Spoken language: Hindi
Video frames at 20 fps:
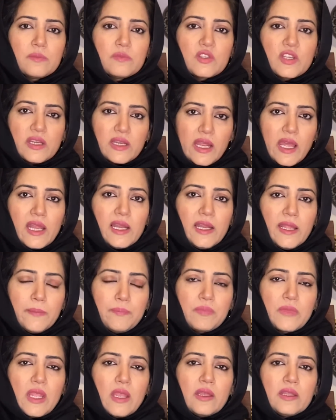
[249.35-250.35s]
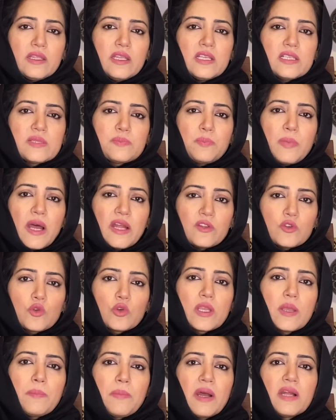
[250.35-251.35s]
जर्नैल हैं ये
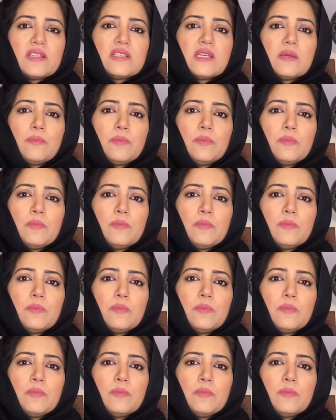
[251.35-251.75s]
पांचों के पांच